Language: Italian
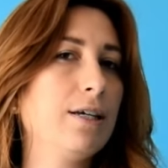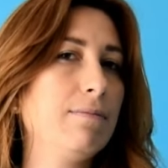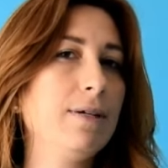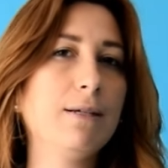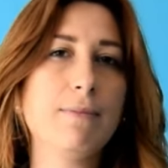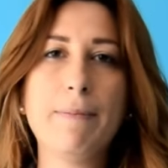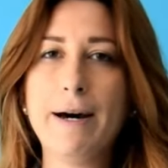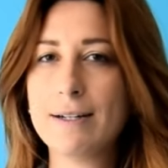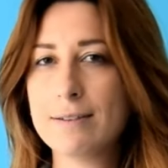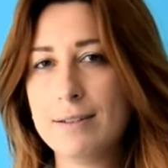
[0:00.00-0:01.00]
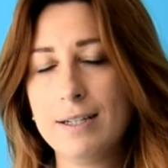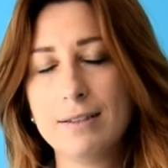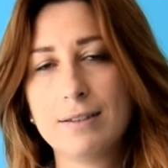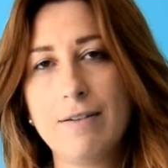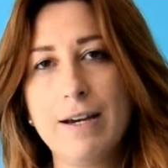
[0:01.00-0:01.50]
in minima parte
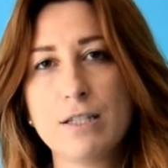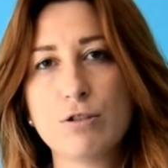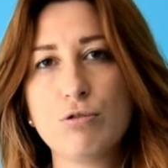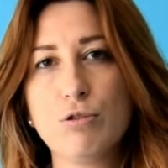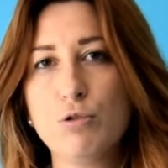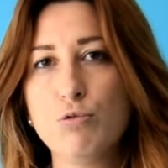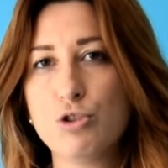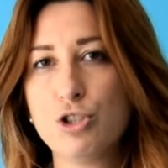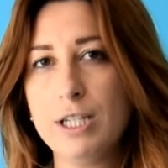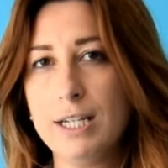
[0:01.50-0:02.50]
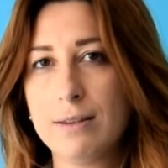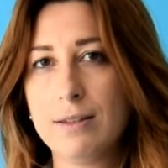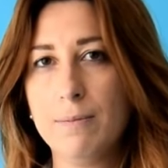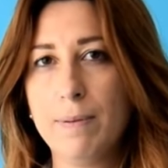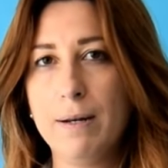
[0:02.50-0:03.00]
attraverso i
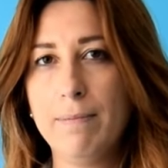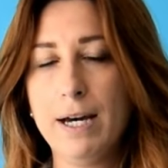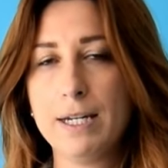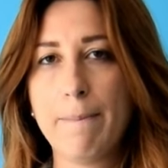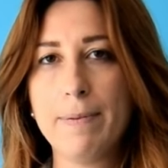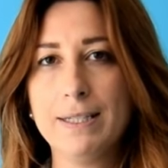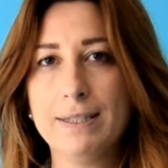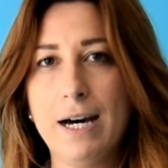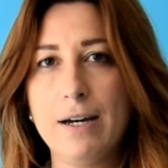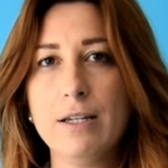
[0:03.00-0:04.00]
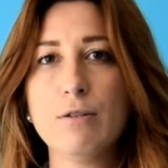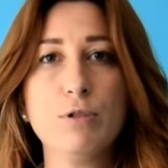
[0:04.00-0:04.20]
cuscinetti palmari e plantari,